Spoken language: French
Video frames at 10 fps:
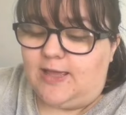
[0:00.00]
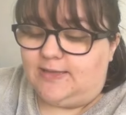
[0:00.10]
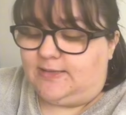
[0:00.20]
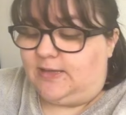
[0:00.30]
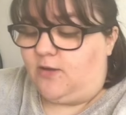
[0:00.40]

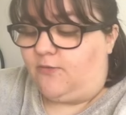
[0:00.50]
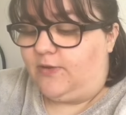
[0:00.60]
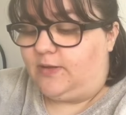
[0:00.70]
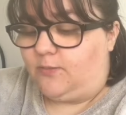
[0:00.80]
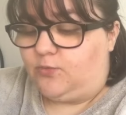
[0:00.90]
C'est en
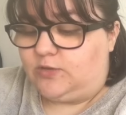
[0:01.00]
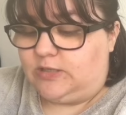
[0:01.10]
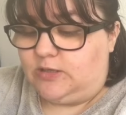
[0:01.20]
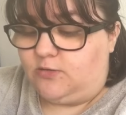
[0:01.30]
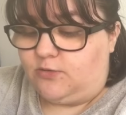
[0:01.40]
fait un
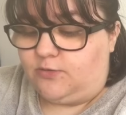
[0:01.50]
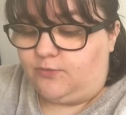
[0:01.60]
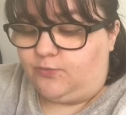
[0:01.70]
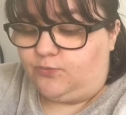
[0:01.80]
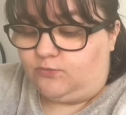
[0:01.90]
petit, euh,
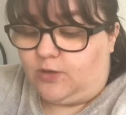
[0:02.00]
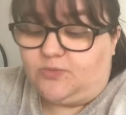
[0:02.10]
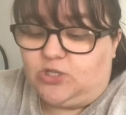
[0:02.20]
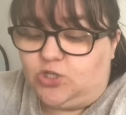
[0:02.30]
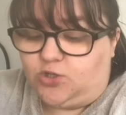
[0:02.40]
un
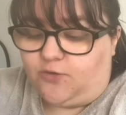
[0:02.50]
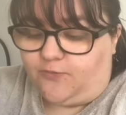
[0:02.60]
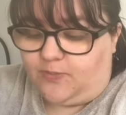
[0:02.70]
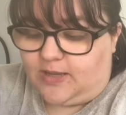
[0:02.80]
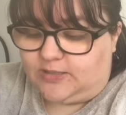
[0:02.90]
petit
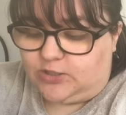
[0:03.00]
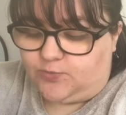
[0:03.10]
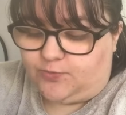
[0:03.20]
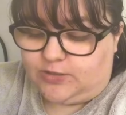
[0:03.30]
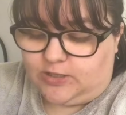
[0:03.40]
chauffe-plat si je
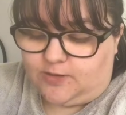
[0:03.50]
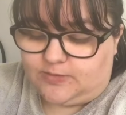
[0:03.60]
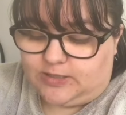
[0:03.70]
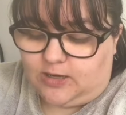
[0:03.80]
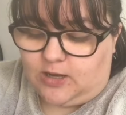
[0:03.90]
peux dire comme
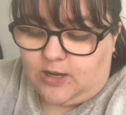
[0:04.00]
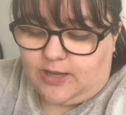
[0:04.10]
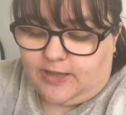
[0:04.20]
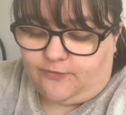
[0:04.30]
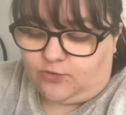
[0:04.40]
ça
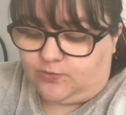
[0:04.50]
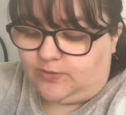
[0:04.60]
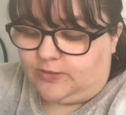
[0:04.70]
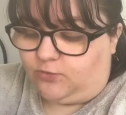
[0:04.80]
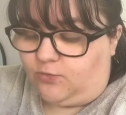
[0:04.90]
et franchement
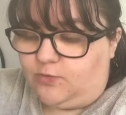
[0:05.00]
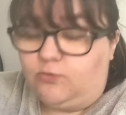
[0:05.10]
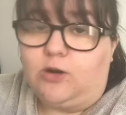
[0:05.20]
c'est trop mignon.